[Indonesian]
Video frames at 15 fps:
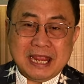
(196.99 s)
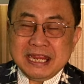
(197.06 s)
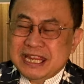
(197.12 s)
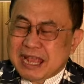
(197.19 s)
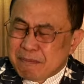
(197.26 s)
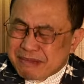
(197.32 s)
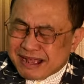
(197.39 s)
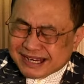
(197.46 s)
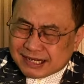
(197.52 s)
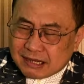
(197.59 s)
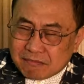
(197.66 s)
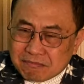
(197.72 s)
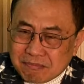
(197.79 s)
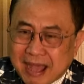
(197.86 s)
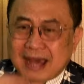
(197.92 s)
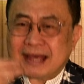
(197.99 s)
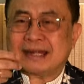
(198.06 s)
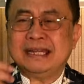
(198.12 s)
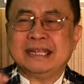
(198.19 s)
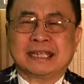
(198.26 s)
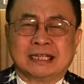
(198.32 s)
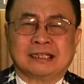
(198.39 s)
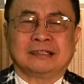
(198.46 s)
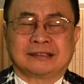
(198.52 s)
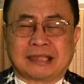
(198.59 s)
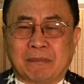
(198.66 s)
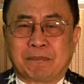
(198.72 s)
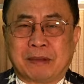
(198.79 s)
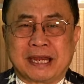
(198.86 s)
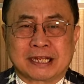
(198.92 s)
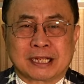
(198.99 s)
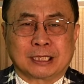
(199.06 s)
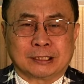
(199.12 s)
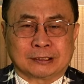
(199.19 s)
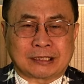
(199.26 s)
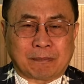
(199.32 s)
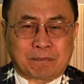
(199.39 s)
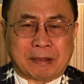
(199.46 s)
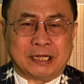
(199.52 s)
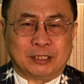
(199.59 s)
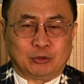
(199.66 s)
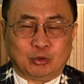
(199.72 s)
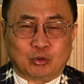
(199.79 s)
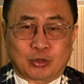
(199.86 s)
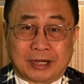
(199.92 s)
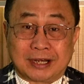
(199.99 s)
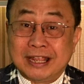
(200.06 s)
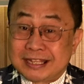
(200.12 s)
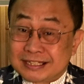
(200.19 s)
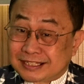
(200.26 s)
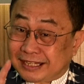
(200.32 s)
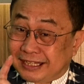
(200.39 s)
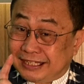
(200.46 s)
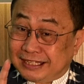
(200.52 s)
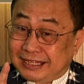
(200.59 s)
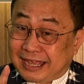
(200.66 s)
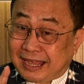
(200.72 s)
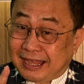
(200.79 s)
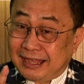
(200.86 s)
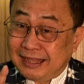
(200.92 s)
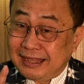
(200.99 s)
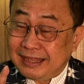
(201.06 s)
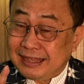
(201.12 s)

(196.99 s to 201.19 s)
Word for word: Ia menggemari ketetapan-ketetapan Tuhan sehingga